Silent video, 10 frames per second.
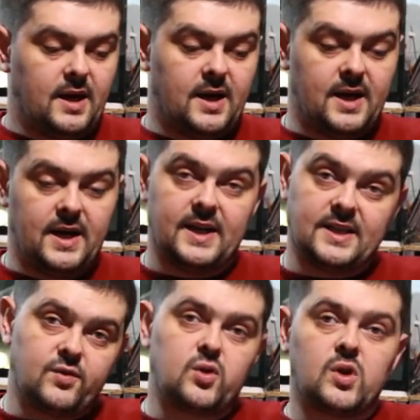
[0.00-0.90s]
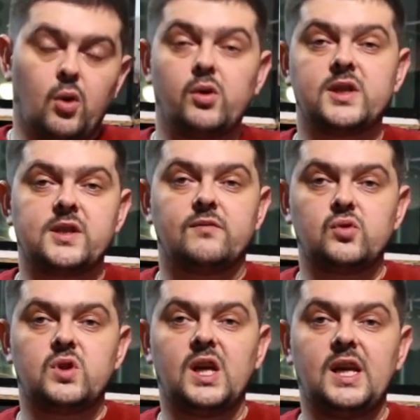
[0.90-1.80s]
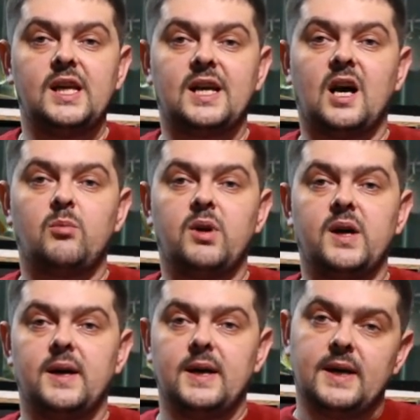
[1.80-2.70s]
э, это все находится внутри, и как бы